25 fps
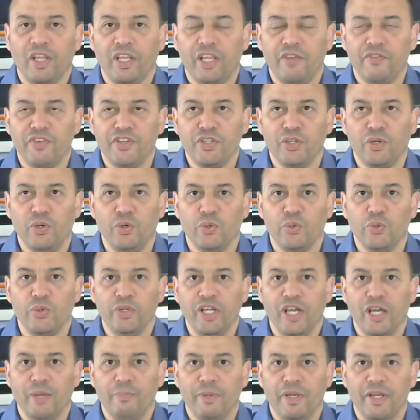كيفاش نقولوا
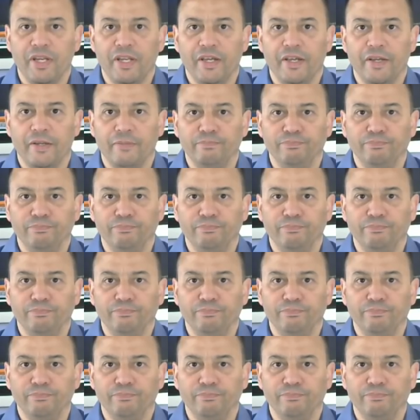ليها بال